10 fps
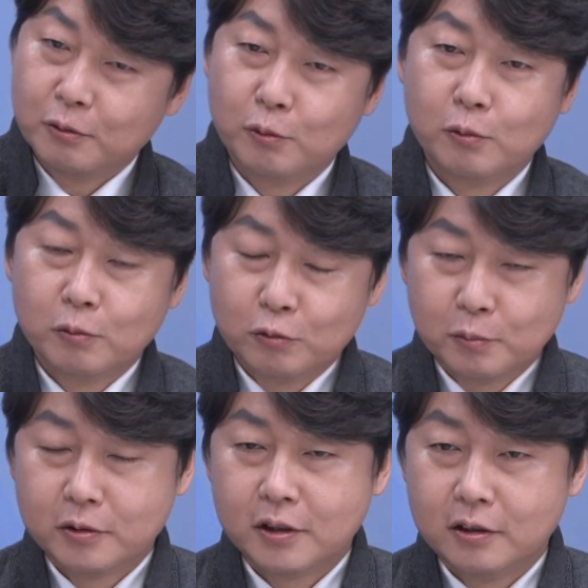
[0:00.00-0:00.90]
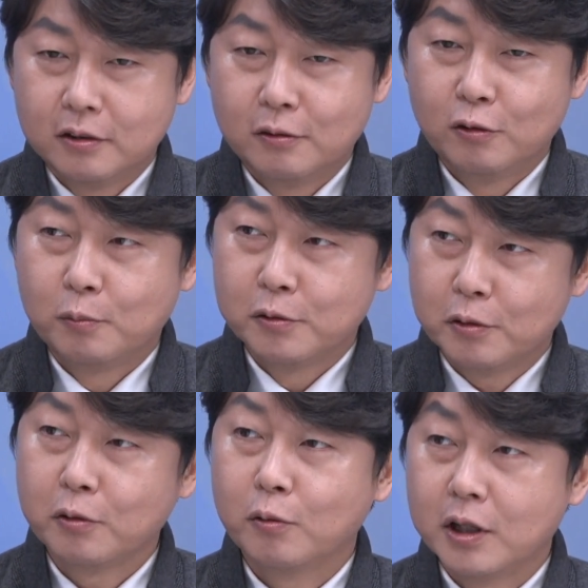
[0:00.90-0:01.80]
또 두 번째는 글로벌
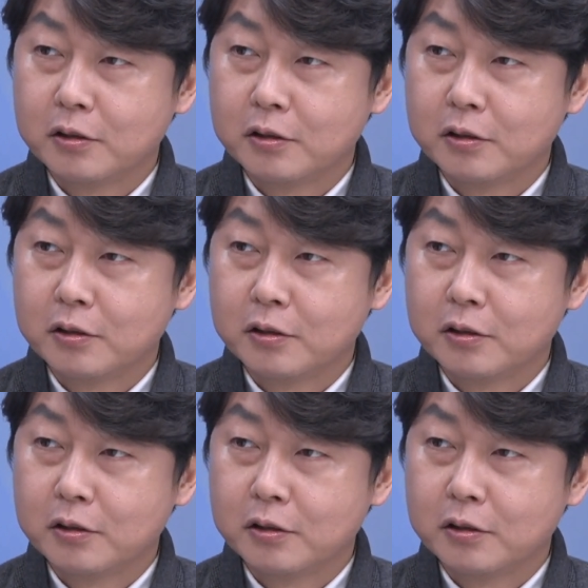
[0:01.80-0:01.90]
선교가